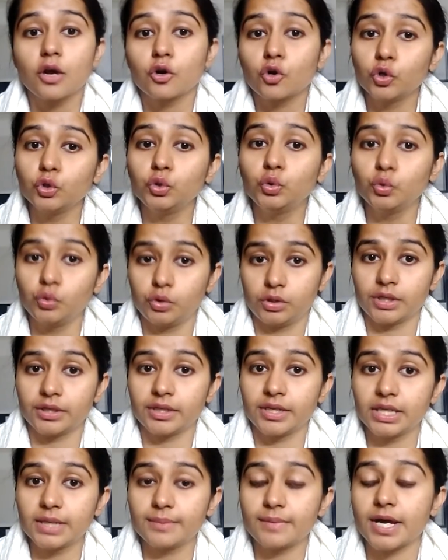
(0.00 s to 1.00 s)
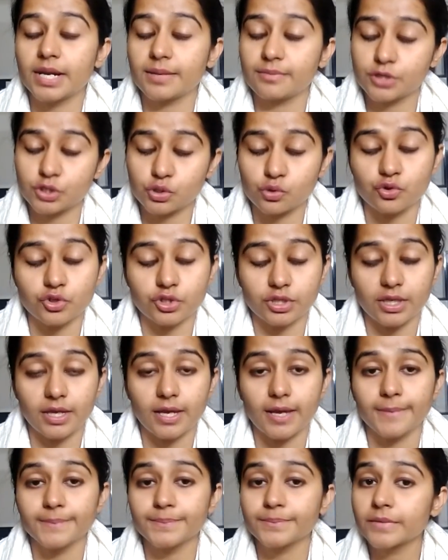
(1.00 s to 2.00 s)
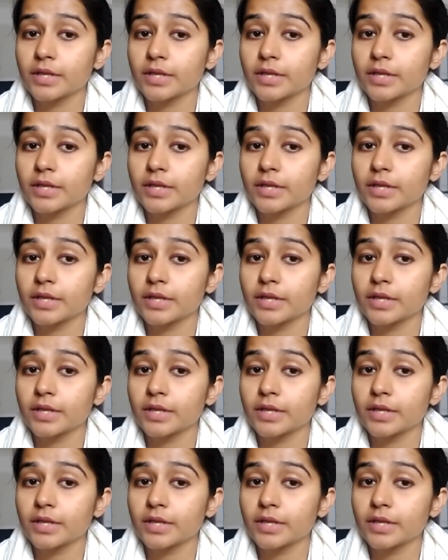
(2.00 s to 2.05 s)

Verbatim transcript: को दूर करने के बारे में सोचती है